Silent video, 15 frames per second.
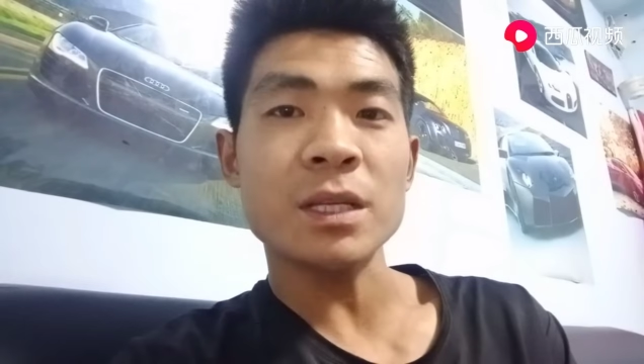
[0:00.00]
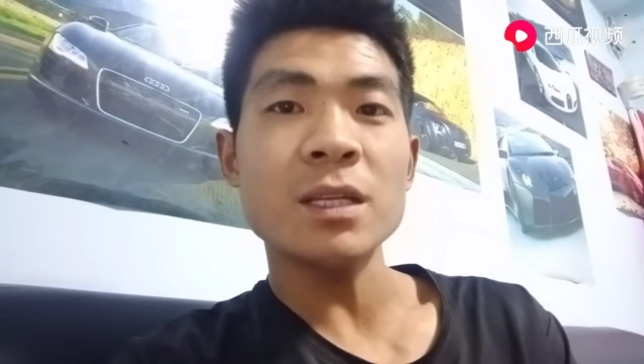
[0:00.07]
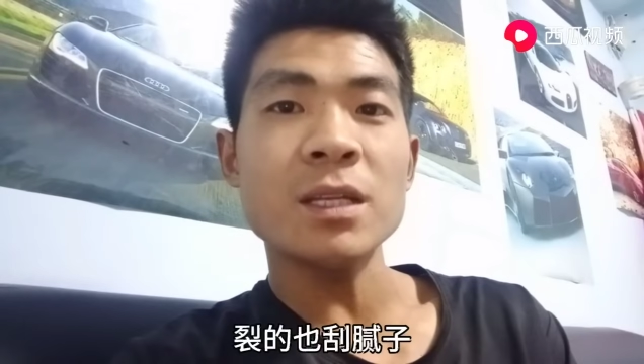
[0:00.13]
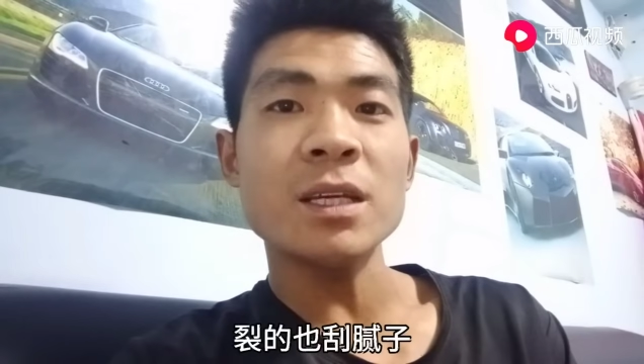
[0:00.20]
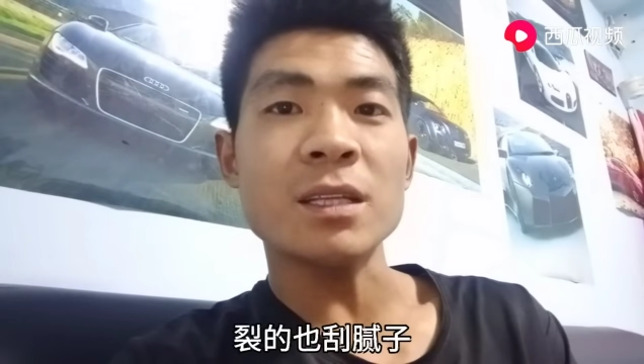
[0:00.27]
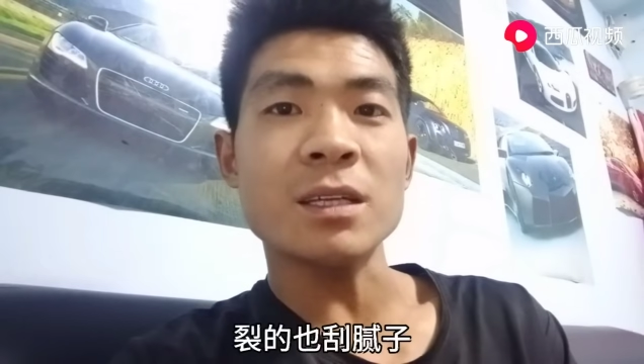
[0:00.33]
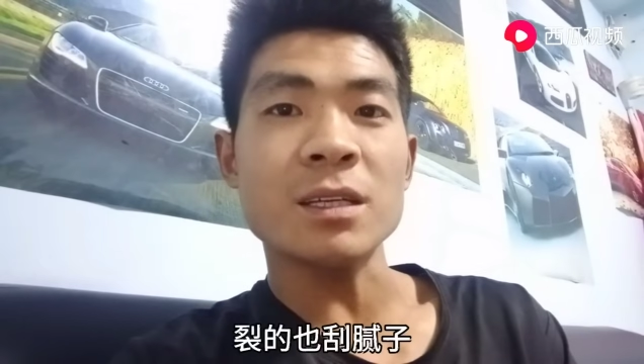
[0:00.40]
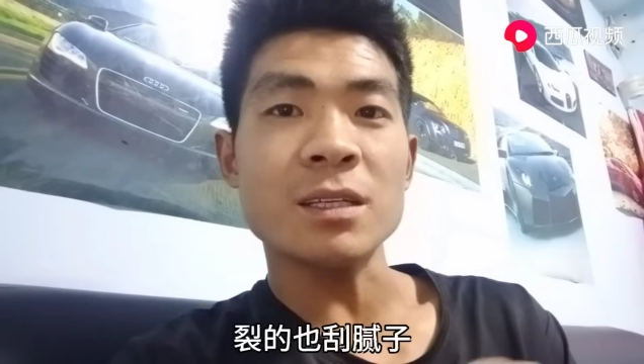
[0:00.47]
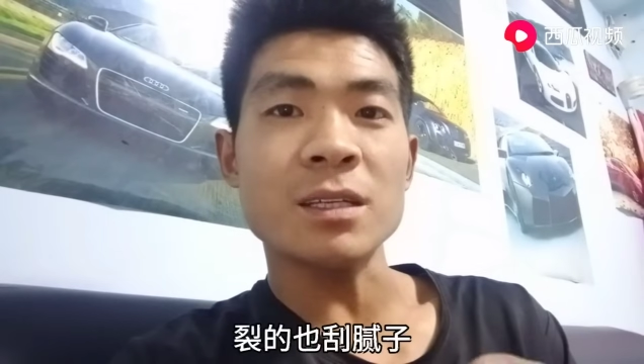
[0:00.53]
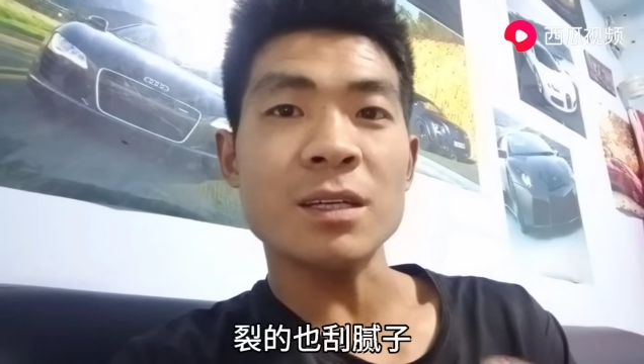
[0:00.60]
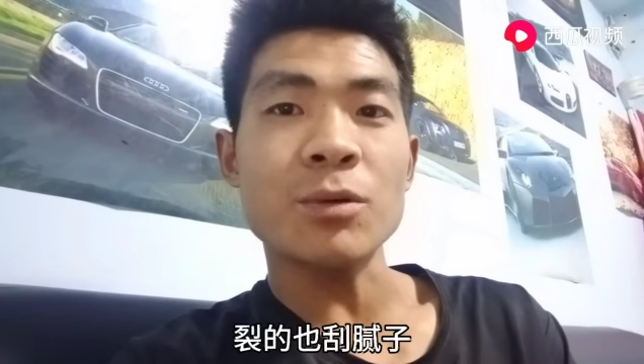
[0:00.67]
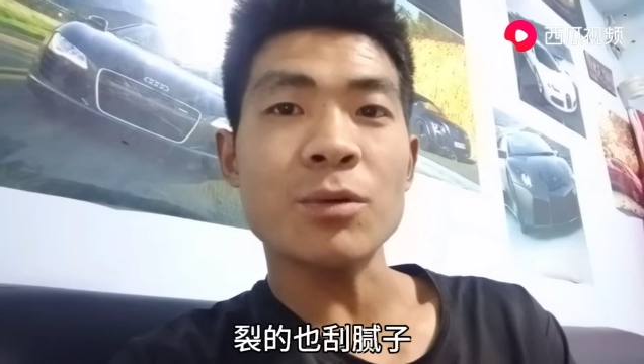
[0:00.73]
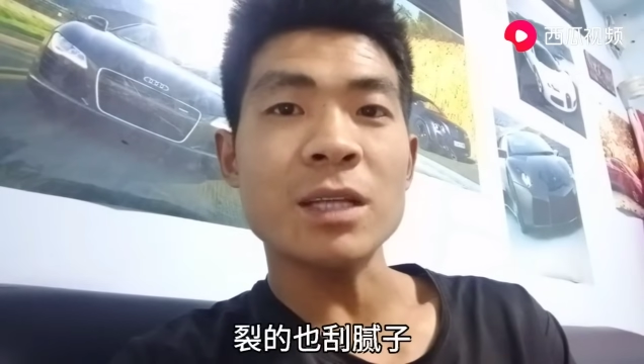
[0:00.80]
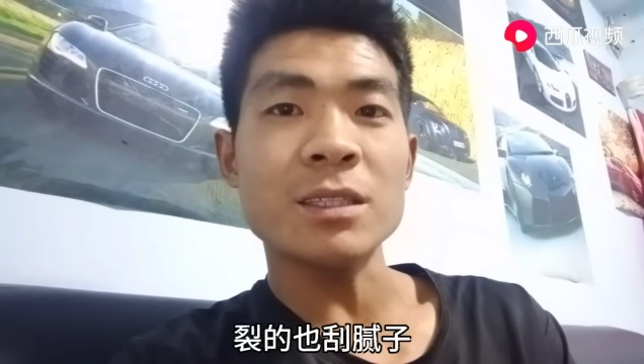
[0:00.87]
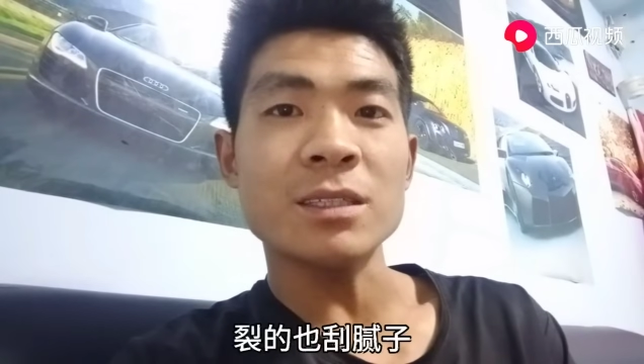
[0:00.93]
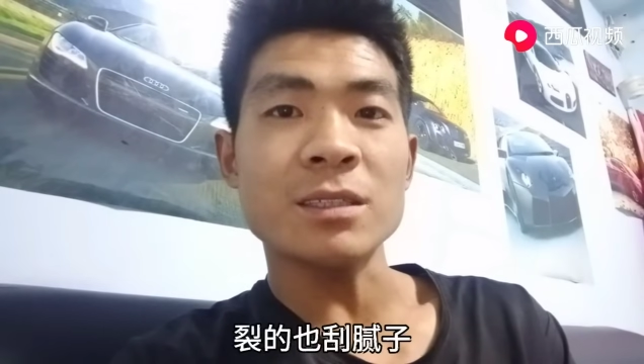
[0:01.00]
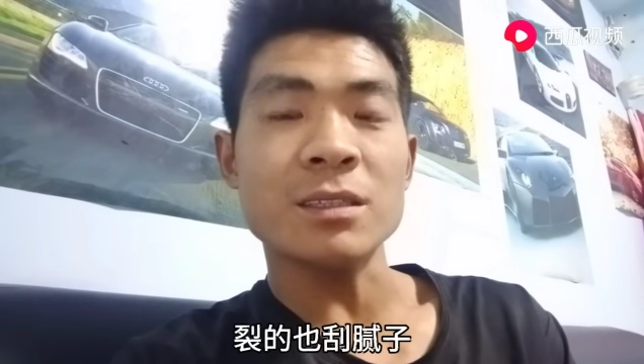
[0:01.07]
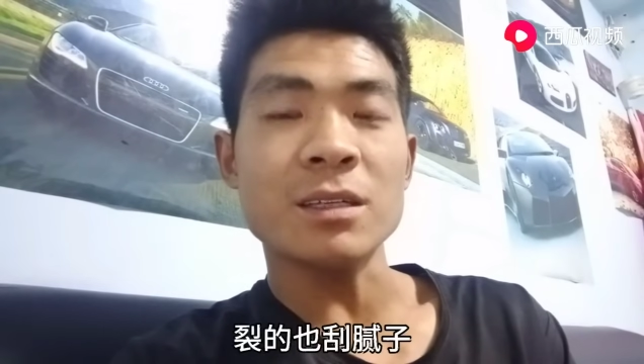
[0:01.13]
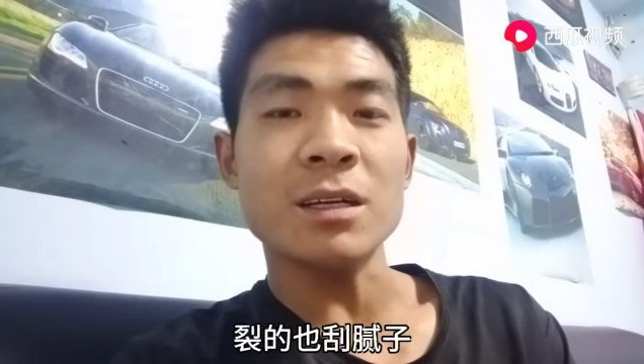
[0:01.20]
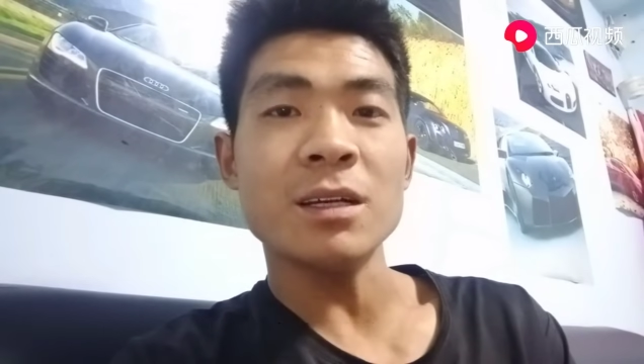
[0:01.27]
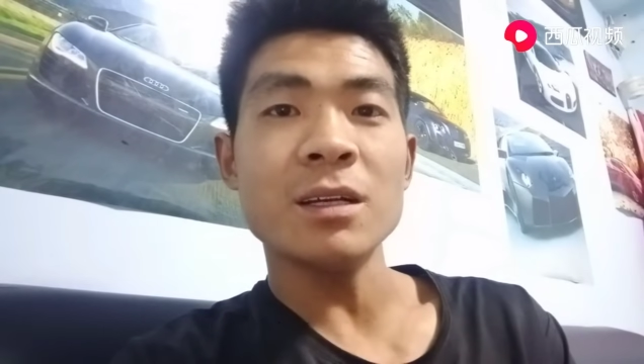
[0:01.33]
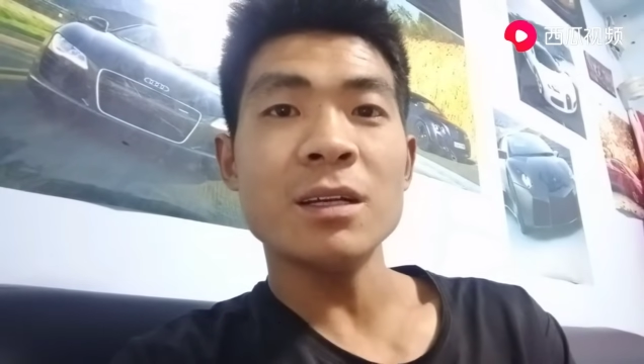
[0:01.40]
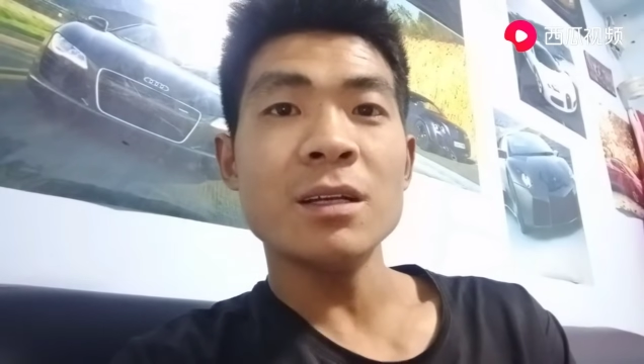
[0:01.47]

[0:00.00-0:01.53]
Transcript: 裂的也刮腻子，